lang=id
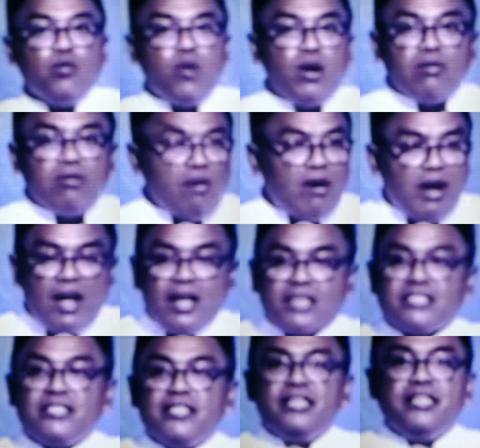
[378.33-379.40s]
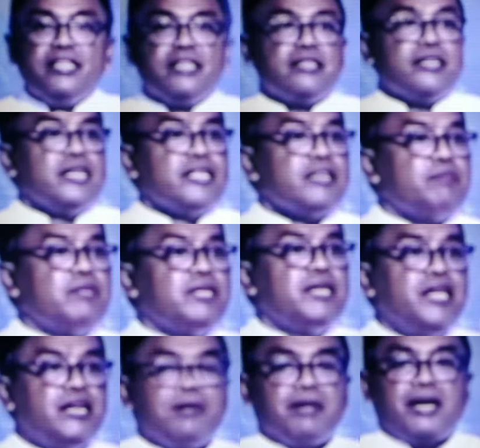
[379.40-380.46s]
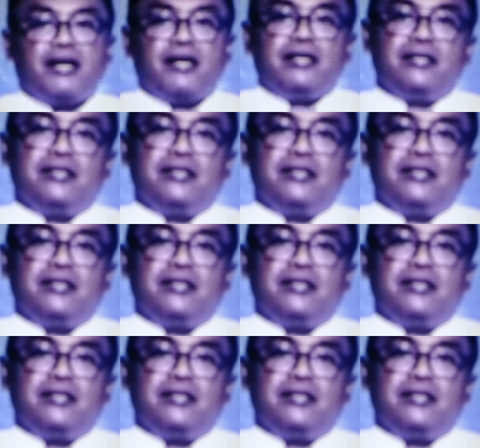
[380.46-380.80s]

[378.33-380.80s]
wallah asli ini ternyata beling pak